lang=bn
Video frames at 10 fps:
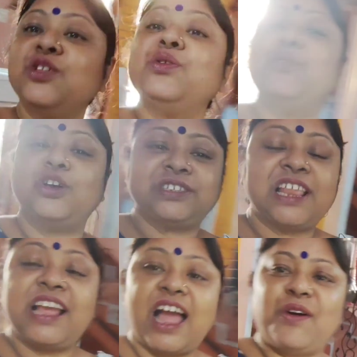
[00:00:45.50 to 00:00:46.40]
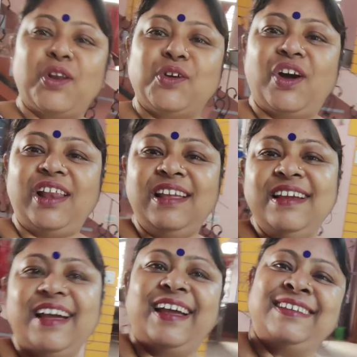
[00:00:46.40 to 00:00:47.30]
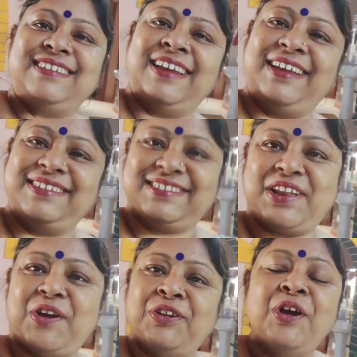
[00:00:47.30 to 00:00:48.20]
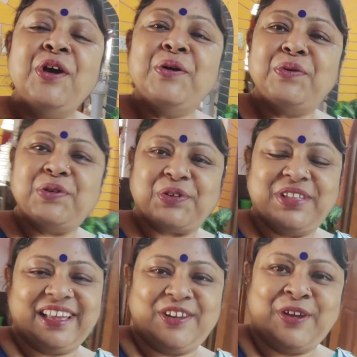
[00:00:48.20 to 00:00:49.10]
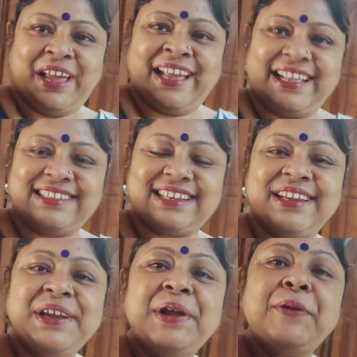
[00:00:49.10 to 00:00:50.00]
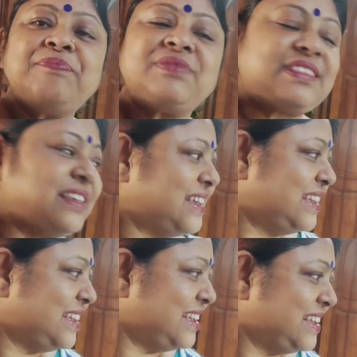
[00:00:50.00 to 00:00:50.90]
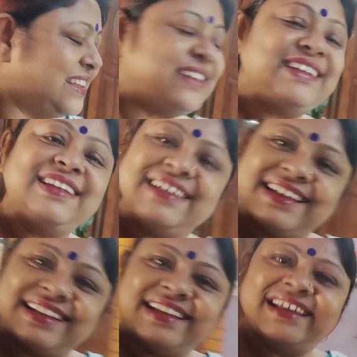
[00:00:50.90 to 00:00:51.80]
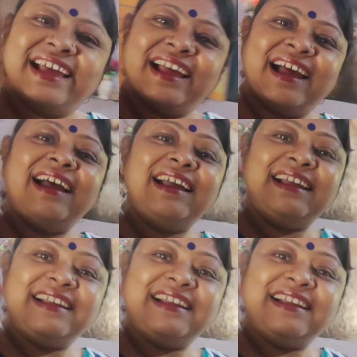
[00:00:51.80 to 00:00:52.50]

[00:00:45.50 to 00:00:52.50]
তুই পুরস্কার গা গোল গোল যে শ্রেয়ন উল্টো দিকে রয়ে গেছে চলো দেরি না করে শুরু করা যাক হ্যাঁ